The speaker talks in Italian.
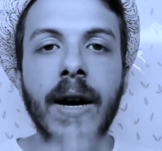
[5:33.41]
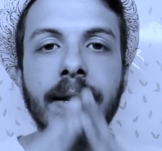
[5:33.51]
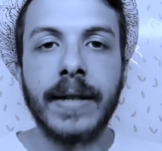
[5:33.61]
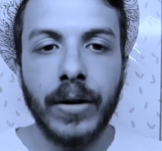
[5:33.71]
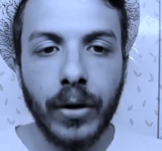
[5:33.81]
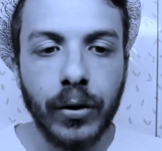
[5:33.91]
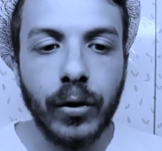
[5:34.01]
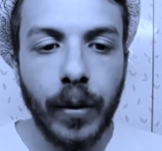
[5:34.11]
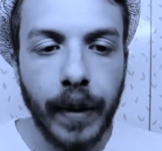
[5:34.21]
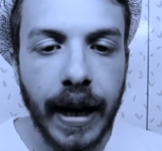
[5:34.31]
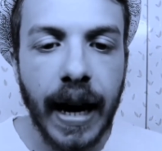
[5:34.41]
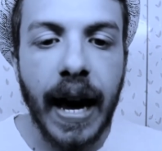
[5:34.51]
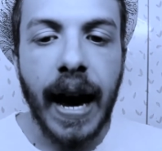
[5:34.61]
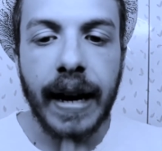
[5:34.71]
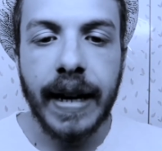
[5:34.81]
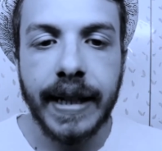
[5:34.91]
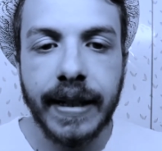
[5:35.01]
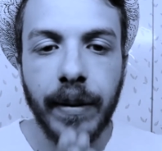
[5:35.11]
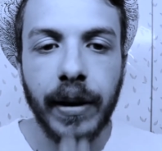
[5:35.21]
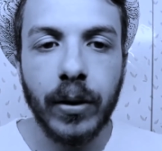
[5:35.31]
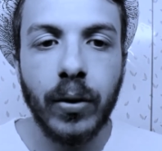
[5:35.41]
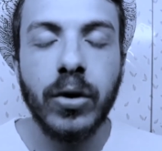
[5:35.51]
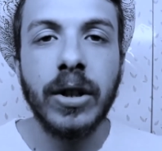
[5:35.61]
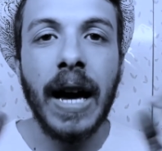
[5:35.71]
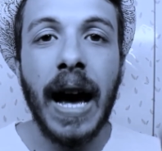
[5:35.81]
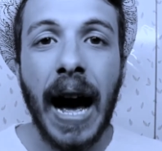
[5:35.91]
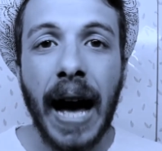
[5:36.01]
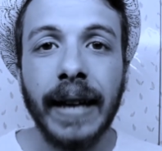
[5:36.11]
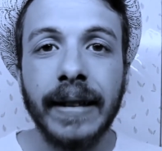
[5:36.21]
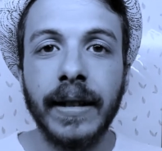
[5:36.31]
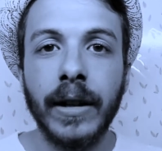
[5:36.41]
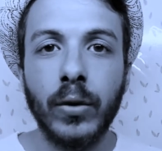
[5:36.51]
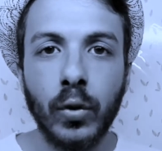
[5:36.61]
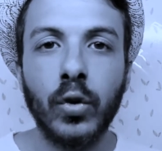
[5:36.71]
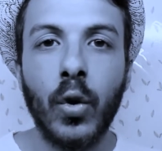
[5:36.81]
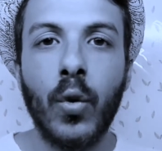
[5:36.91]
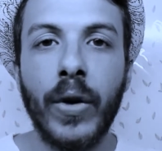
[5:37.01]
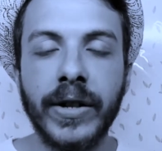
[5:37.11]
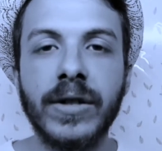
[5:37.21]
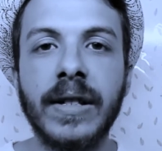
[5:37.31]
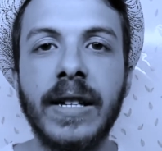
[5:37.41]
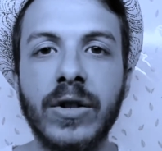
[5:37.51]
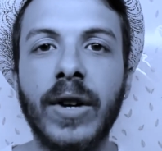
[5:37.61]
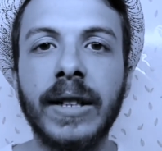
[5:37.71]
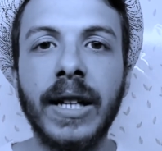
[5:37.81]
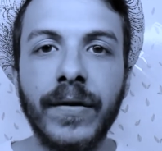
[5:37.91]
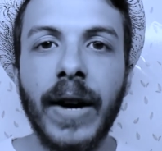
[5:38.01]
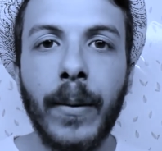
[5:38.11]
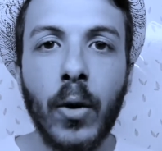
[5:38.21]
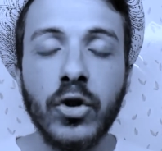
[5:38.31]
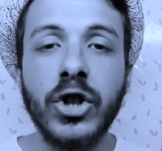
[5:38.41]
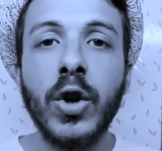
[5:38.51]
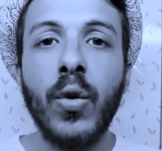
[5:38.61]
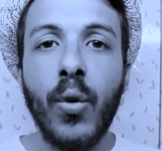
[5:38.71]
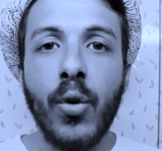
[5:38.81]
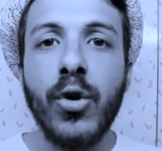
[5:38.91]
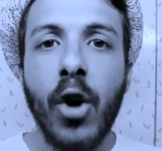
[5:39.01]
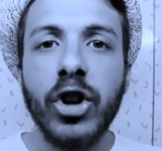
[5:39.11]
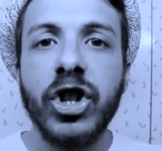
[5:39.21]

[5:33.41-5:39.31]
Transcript: Secondo me Alessia Marcuzzi ha tenuto quest'isola dei famosi uno